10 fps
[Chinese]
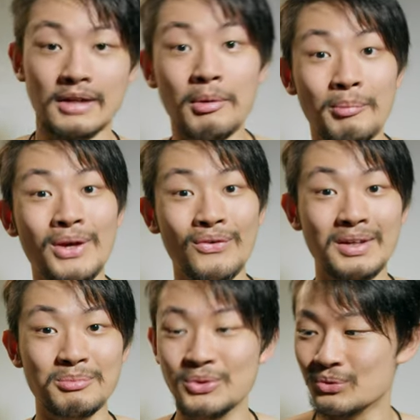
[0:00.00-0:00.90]
根本没有
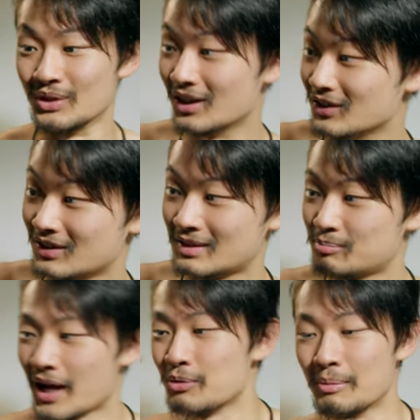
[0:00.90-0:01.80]
荧幕，然后
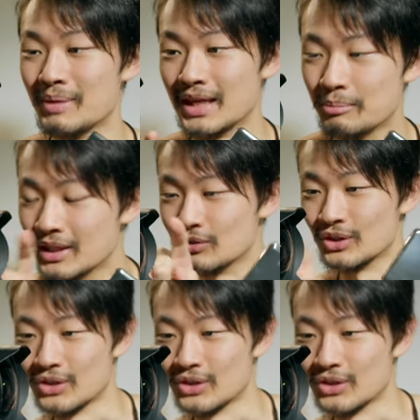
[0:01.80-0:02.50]
拍完每一个片段